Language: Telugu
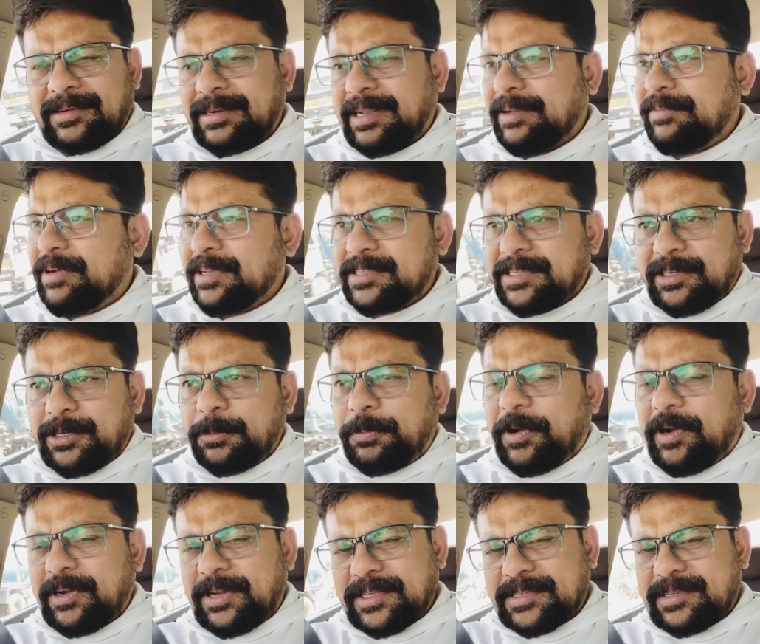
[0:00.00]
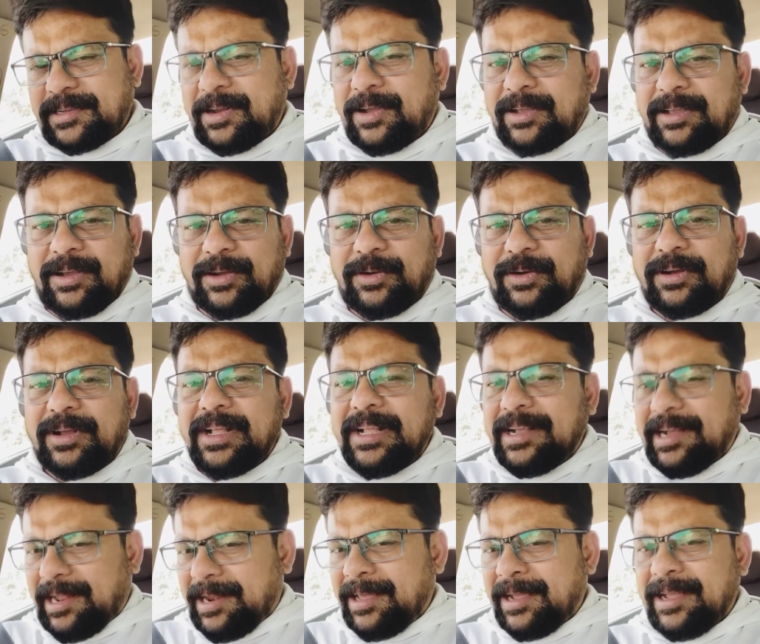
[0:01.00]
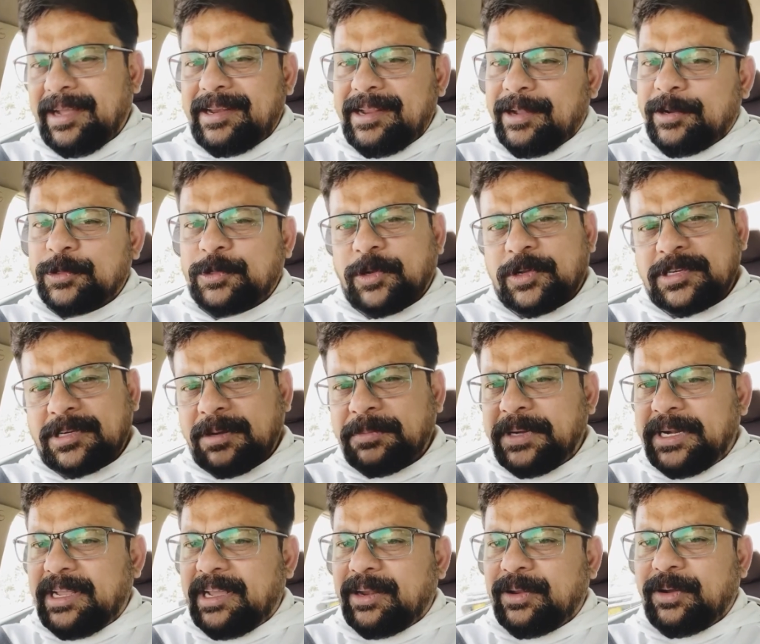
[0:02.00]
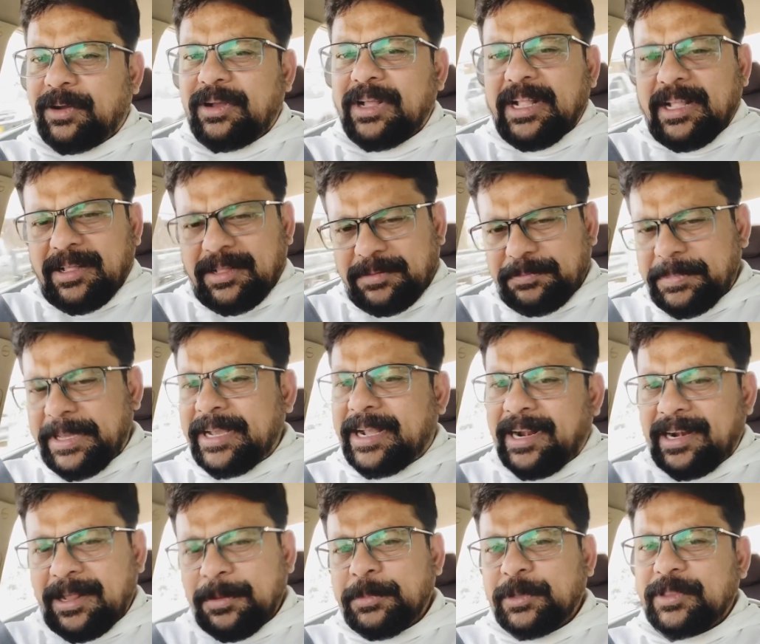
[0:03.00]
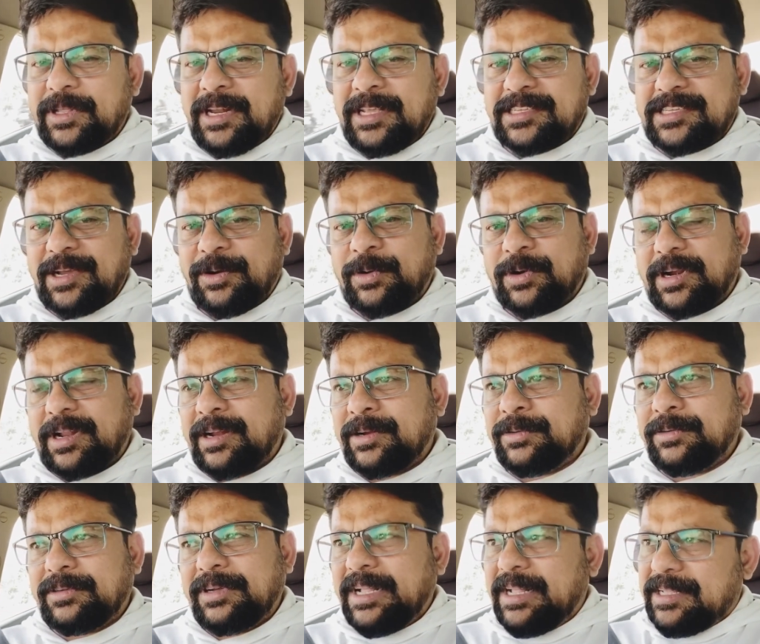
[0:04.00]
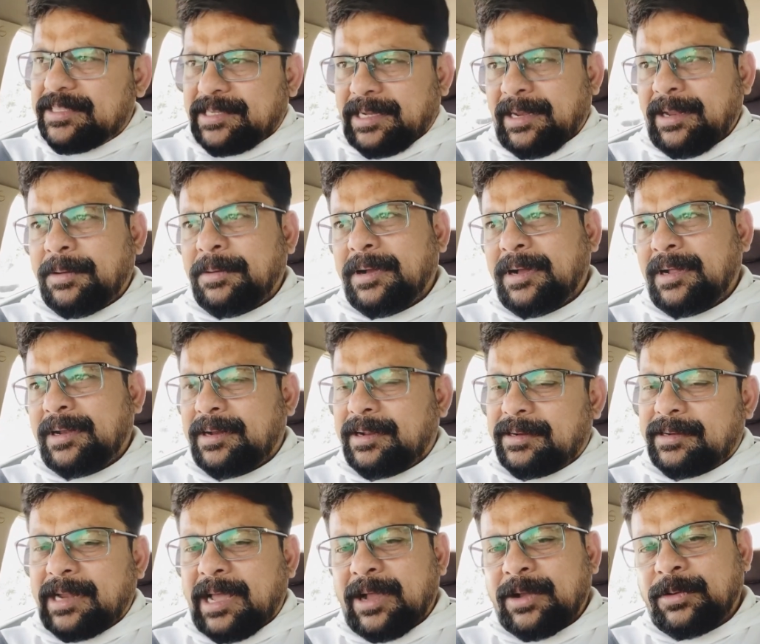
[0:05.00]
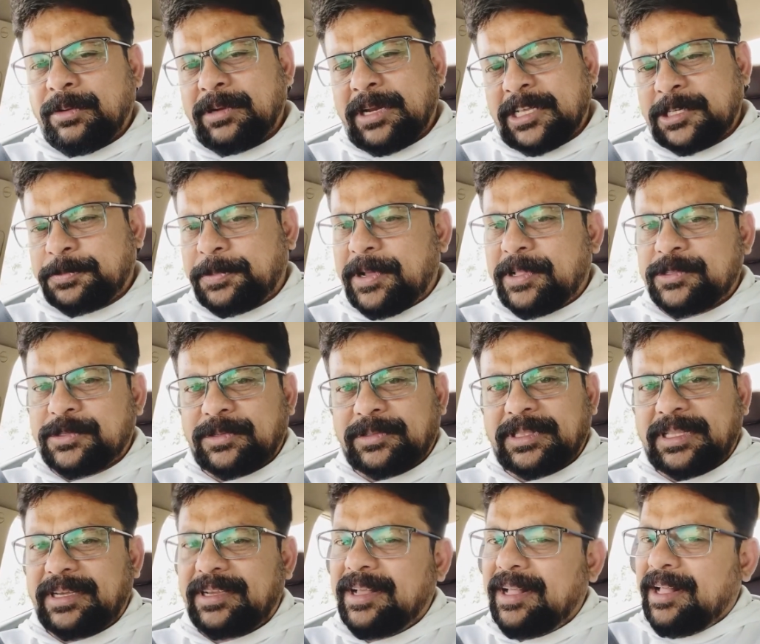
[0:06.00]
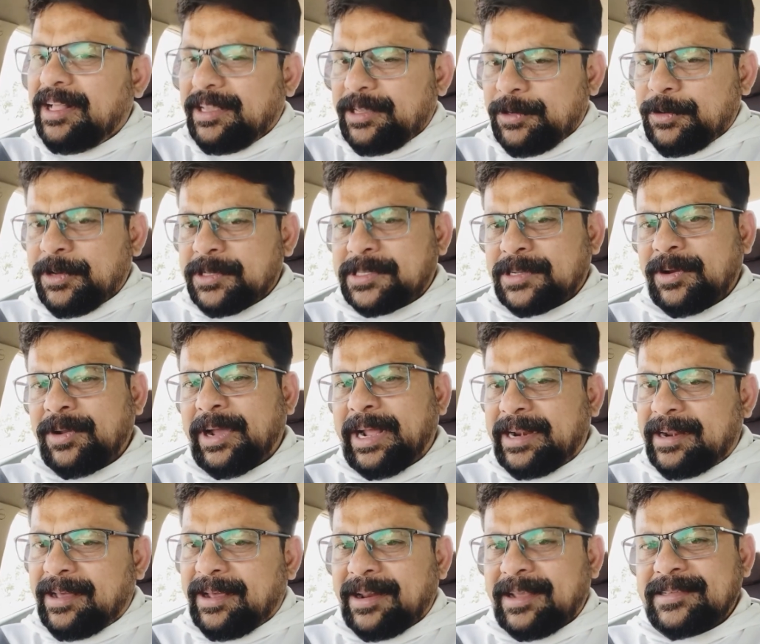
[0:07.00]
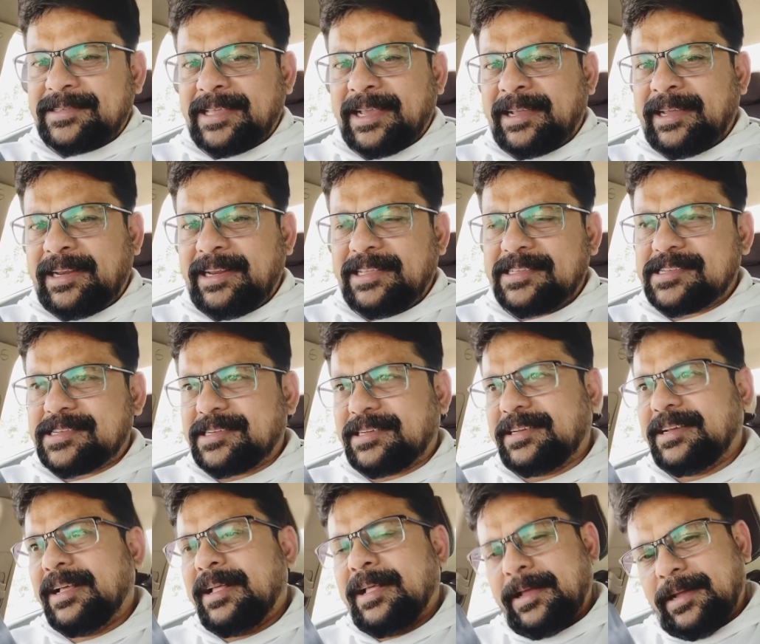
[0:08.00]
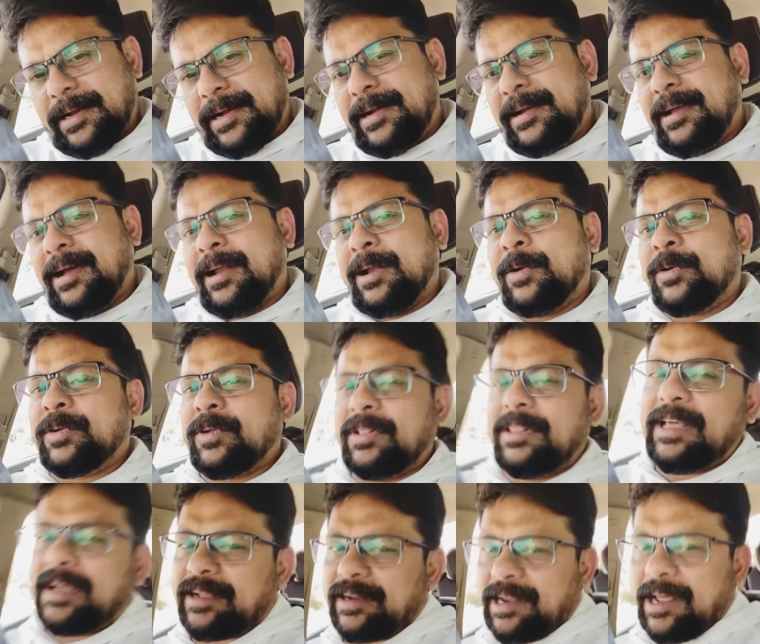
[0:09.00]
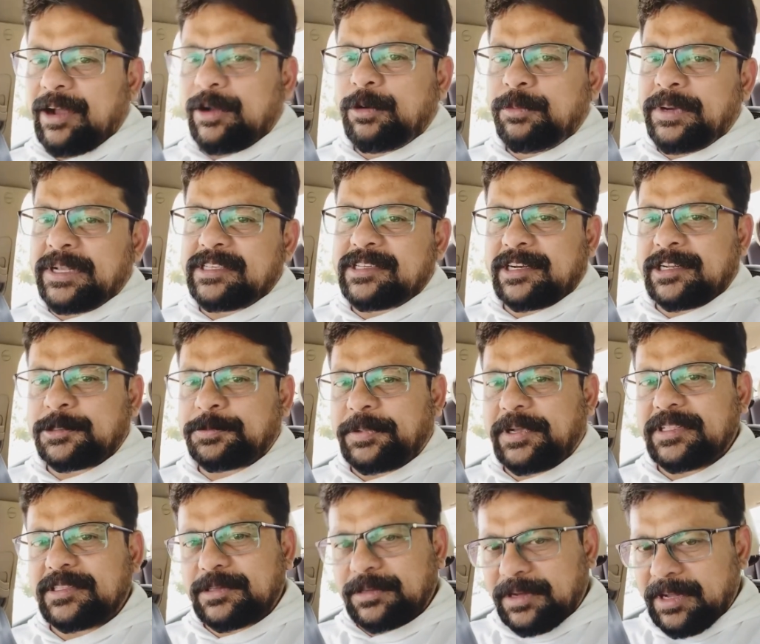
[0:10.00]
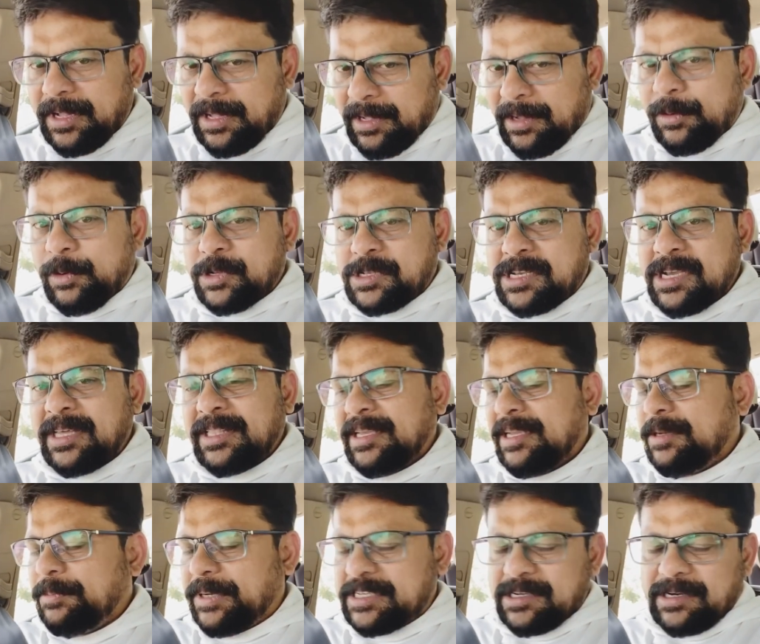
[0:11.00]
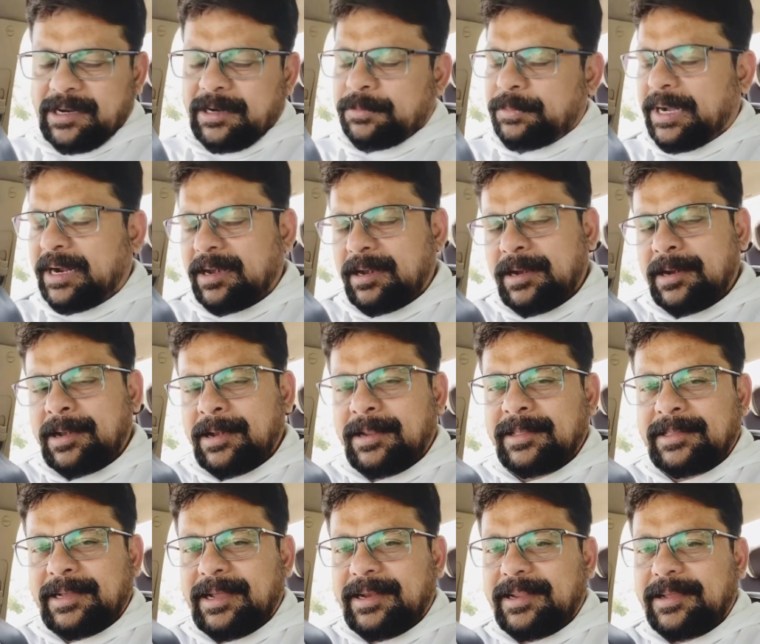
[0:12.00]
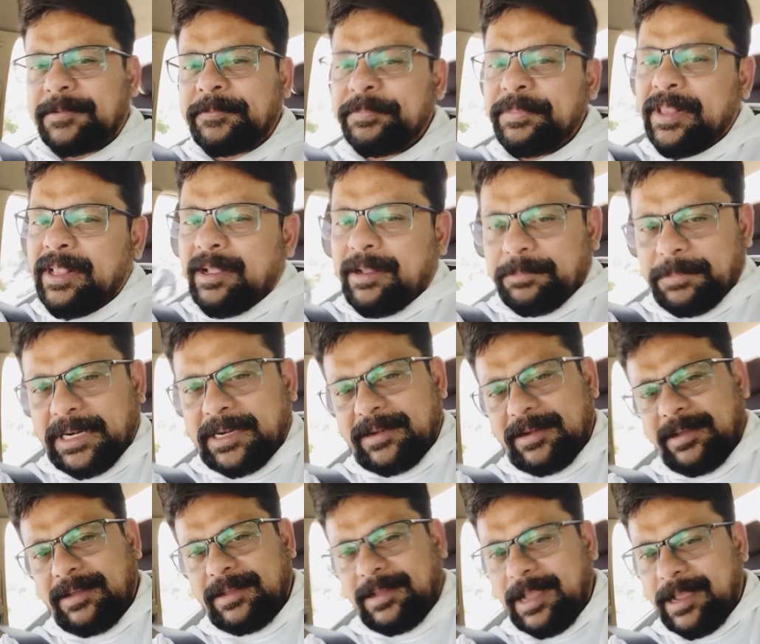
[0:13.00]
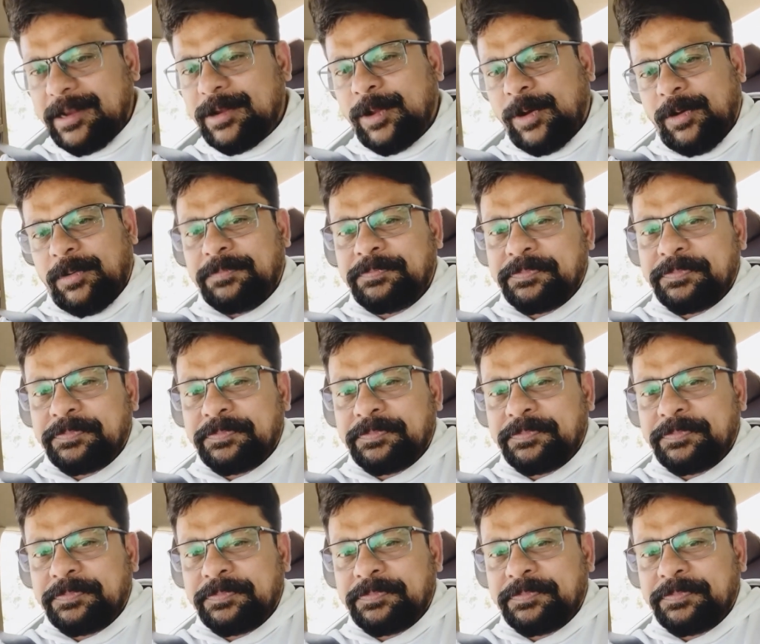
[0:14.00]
ఐ వాజ్ ఇంటూ పాలిటిక్స్ లాంగ్ అగో అలాగే నేను సోషల్ మీడియాలో మీకంటే ముందు నుంచే ఉన్నాను చాలా నాకు రెస్పాన్స్ ఉంది యుఎస్ లో ఎన్ఆర్ఎస్ దగ్గర నుంచి ఇండియాలో ఉన్న వాళ్ళ దాకా నాకు మంచి రెస్పాన్స్ వచ్చేది ఈ మధ్య నేను మాట్లాడట్లేదు కానీ బట్ ఐ నో